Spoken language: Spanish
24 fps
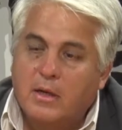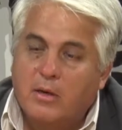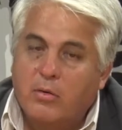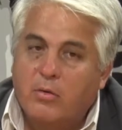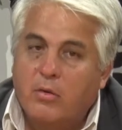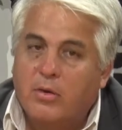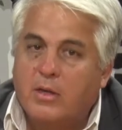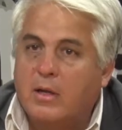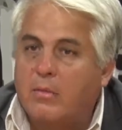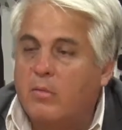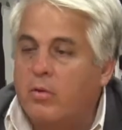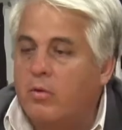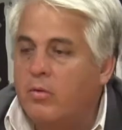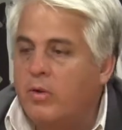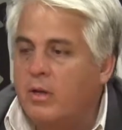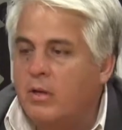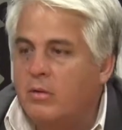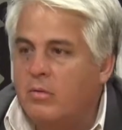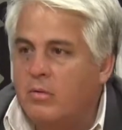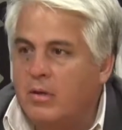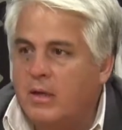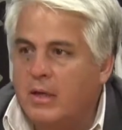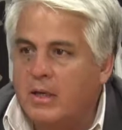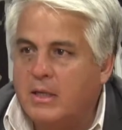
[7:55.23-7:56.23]
Lo estamos
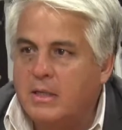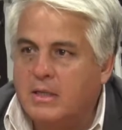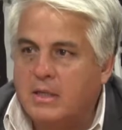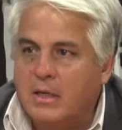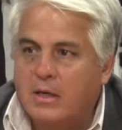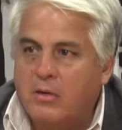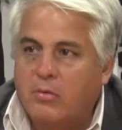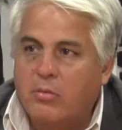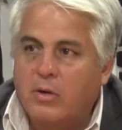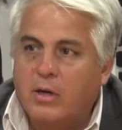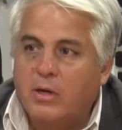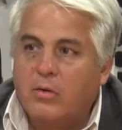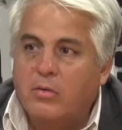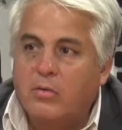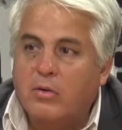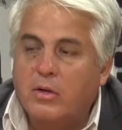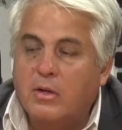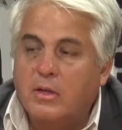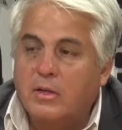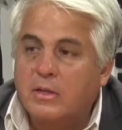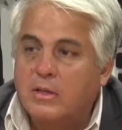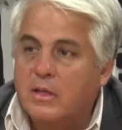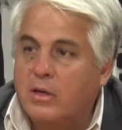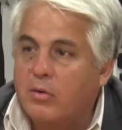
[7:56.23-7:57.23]
viendo acá en San Juan con
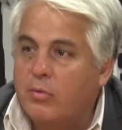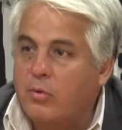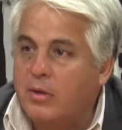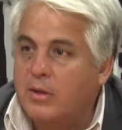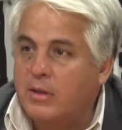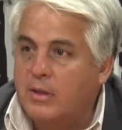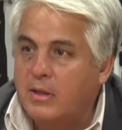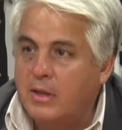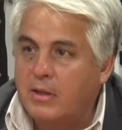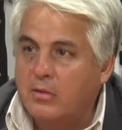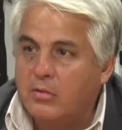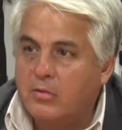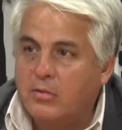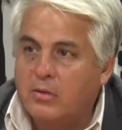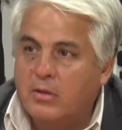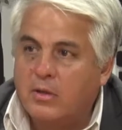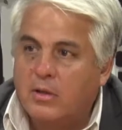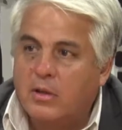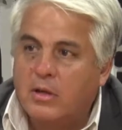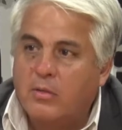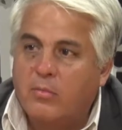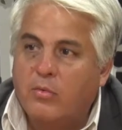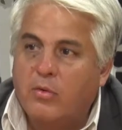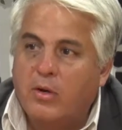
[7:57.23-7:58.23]
el San Juan Tech, donde
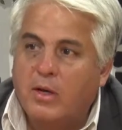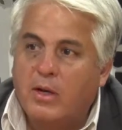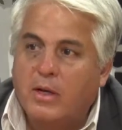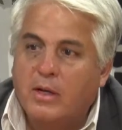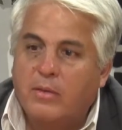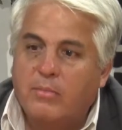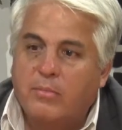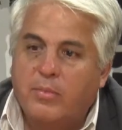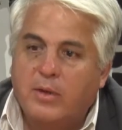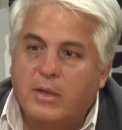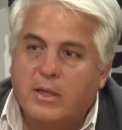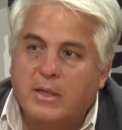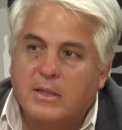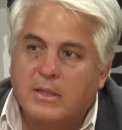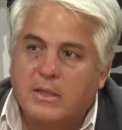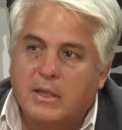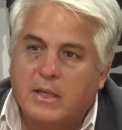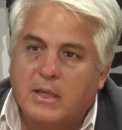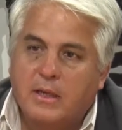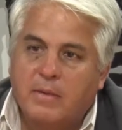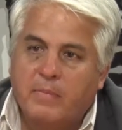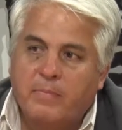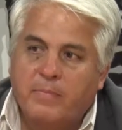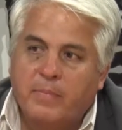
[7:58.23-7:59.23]
tenemos las
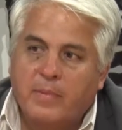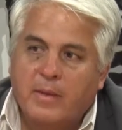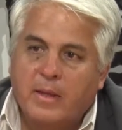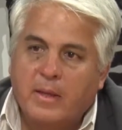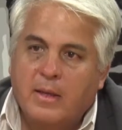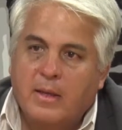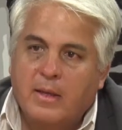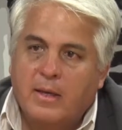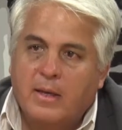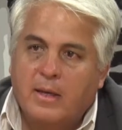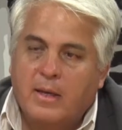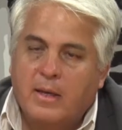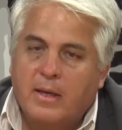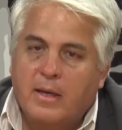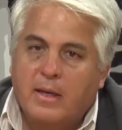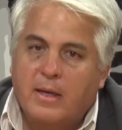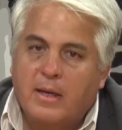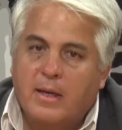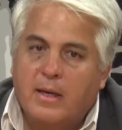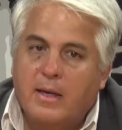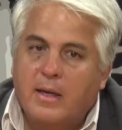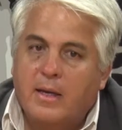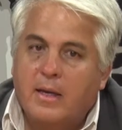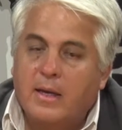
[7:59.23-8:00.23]
empresas
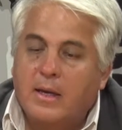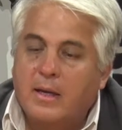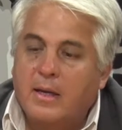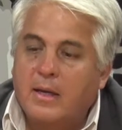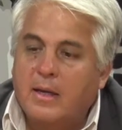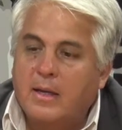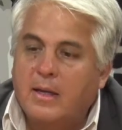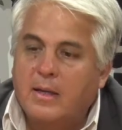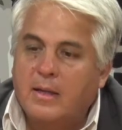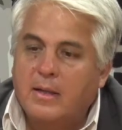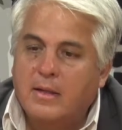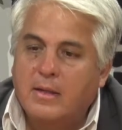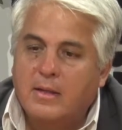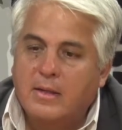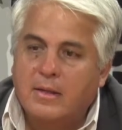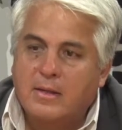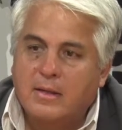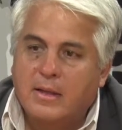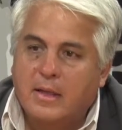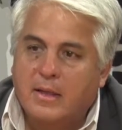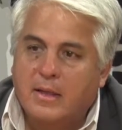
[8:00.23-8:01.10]
eh, que